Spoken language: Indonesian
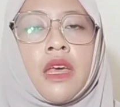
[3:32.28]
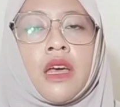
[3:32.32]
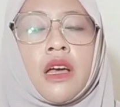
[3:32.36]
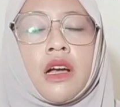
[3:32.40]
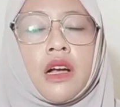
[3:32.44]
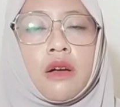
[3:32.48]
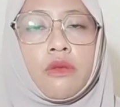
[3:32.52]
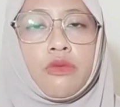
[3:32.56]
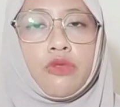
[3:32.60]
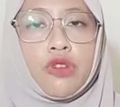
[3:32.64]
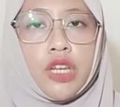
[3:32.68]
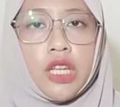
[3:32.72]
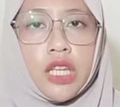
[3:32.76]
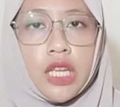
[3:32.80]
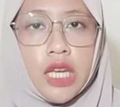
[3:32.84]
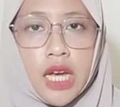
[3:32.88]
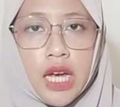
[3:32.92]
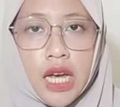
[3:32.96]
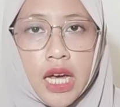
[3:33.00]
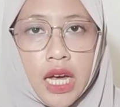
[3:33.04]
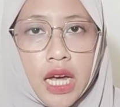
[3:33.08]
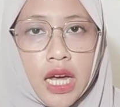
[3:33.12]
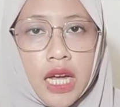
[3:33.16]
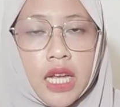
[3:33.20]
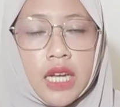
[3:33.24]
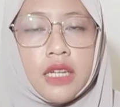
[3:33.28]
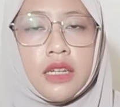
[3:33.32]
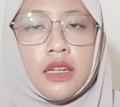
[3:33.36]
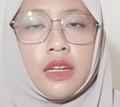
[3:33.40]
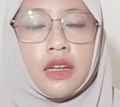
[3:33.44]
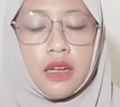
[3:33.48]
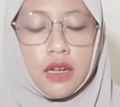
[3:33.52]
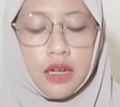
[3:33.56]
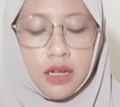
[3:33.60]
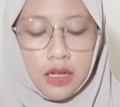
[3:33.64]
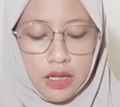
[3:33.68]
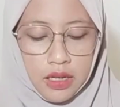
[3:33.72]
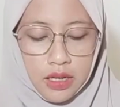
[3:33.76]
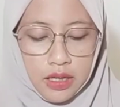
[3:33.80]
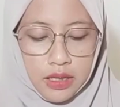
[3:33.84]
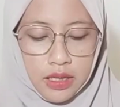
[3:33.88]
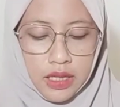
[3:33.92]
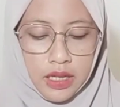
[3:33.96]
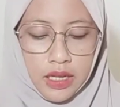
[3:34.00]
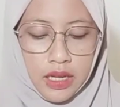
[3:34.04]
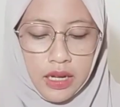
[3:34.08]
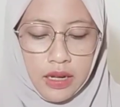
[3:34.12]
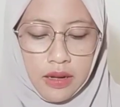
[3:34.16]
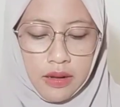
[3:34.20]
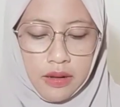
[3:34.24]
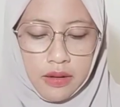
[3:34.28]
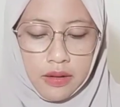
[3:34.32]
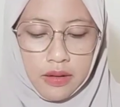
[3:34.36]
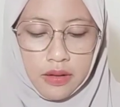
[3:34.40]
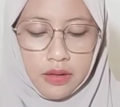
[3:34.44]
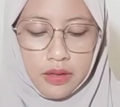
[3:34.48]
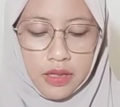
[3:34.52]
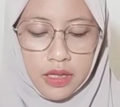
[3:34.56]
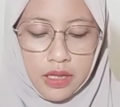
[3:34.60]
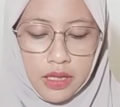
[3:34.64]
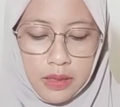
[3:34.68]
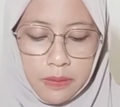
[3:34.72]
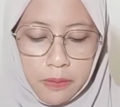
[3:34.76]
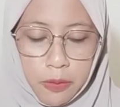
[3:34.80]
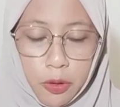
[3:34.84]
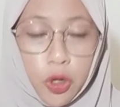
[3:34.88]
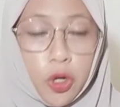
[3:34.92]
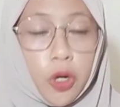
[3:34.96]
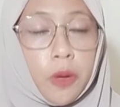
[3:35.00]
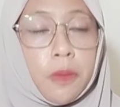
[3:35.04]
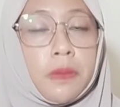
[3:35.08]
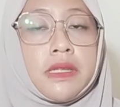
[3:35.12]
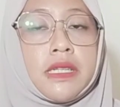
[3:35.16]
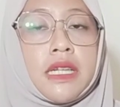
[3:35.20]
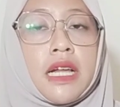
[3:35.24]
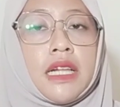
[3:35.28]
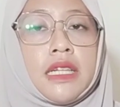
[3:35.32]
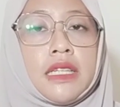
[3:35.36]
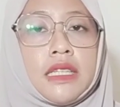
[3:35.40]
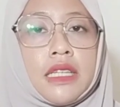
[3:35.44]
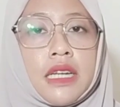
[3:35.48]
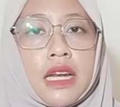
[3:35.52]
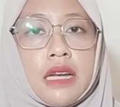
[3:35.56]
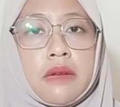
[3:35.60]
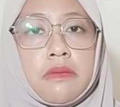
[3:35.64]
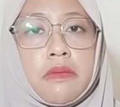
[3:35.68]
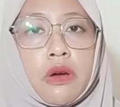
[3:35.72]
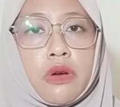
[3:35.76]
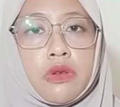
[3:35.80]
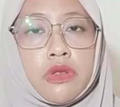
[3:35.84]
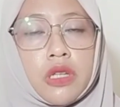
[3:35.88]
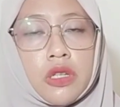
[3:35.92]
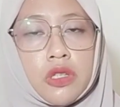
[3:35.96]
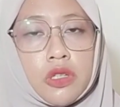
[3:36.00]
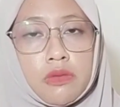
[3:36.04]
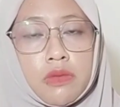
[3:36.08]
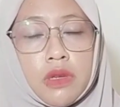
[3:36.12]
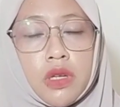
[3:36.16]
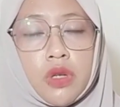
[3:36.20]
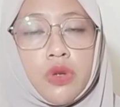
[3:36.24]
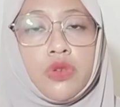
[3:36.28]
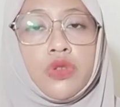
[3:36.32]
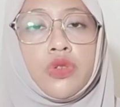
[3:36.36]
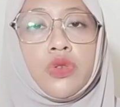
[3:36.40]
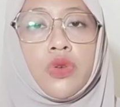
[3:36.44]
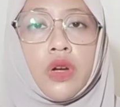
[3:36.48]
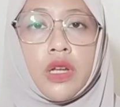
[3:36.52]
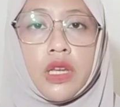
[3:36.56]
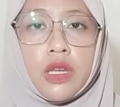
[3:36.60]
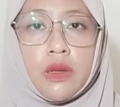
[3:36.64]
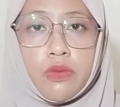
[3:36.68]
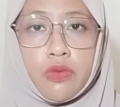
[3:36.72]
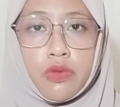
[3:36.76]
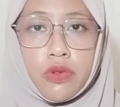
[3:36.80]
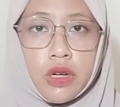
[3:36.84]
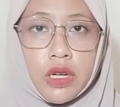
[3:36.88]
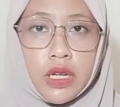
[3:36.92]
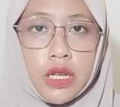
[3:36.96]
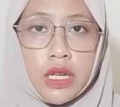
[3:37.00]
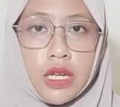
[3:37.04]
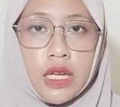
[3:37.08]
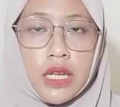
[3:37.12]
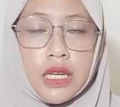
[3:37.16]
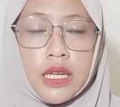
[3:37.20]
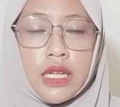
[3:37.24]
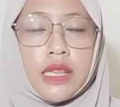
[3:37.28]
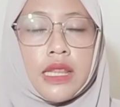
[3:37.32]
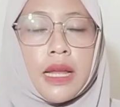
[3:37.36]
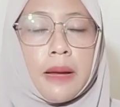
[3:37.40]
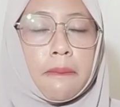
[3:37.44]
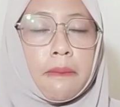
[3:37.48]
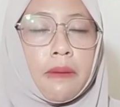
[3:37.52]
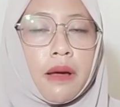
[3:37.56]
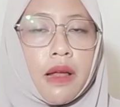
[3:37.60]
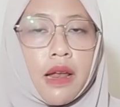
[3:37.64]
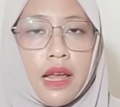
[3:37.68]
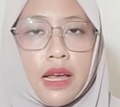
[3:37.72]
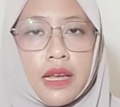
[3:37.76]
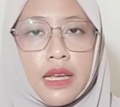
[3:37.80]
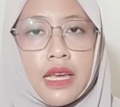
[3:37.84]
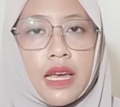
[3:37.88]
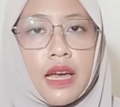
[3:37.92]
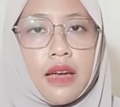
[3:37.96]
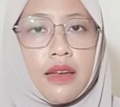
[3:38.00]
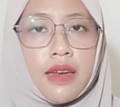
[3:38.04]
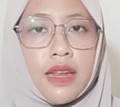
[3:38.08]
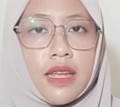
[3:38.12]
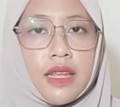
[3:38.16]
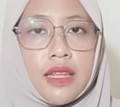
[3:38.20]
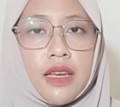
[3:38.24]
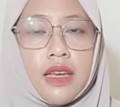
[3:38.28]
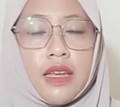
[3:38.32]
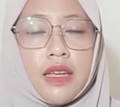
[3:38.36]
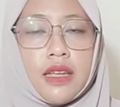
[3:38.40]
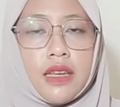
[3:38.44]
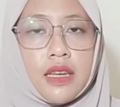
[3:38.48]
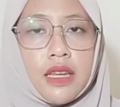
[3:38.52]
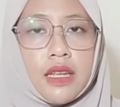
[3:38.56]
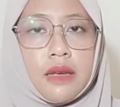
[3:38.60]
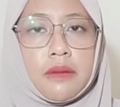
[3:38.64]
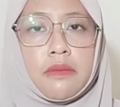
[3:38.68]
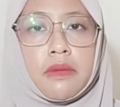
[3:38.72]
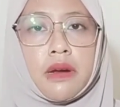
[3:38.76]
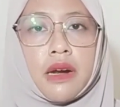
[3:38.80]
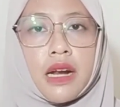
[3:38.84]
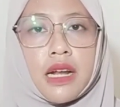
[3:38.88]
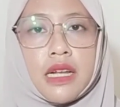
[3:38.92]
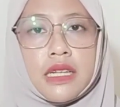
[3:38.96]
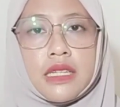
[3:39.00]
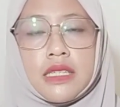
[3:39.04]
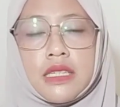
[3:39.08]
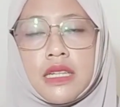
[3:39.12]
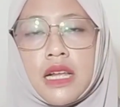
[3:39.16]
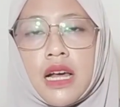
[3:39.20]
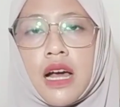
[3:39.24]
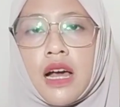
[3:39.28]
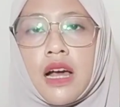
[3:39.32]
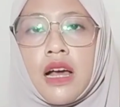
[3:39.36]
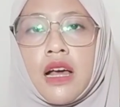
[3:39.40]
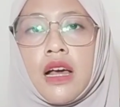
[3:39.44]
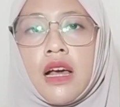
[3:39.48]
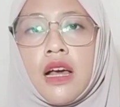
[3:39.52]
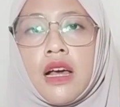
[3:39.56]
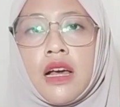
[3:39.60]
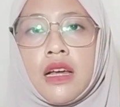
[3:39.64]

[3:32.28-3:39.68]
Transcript: kemudian uh, ketika eh, di pondok pesantren baru satu minggu juga dibully ditambah lagi adiknya ini merasa